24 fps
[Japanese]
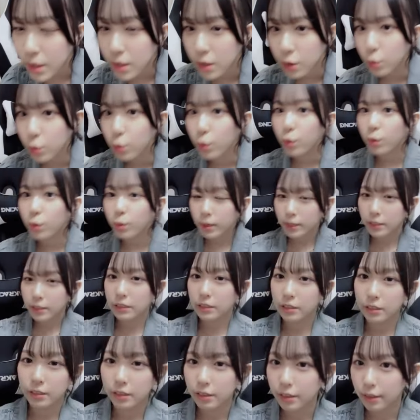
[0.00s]
そう
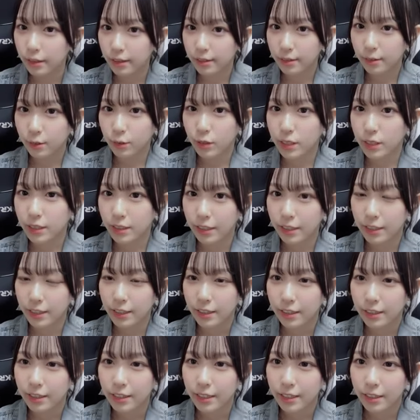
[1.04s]
マイクラで感動し
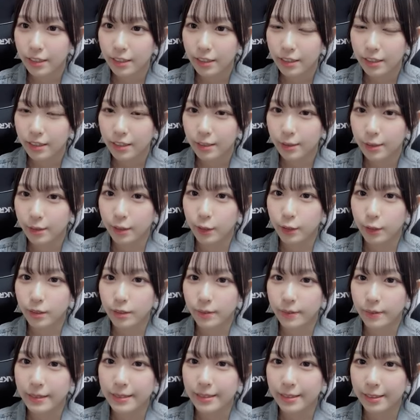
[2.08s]
て泣い
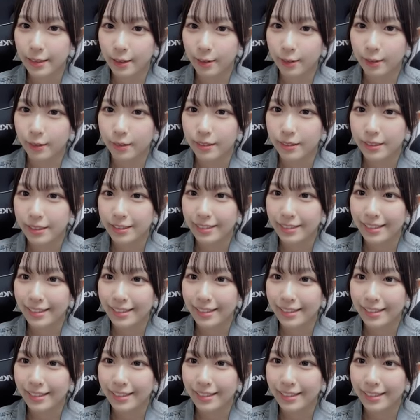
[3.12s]
てましたよ